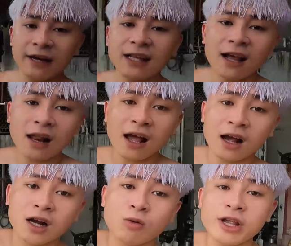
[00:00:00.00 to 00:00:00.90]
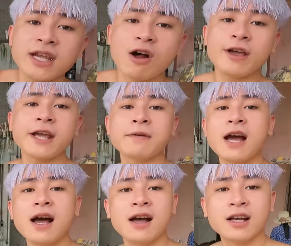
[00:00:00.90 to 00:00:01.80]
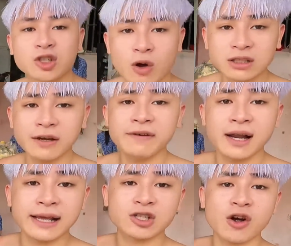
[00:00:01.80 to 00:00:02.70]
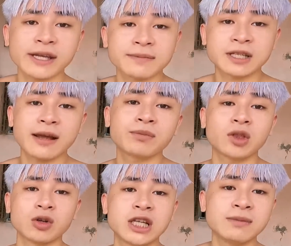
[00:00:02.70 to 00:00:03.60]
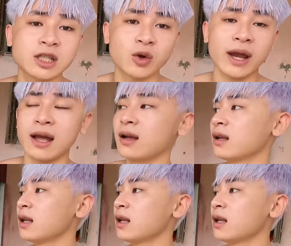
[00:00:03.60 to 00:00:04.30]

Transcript: Bây giờ là không nói nhiều đấy anh em nhá. Xuống dưới vườn để cho anh em xem tổ chim chích chòe.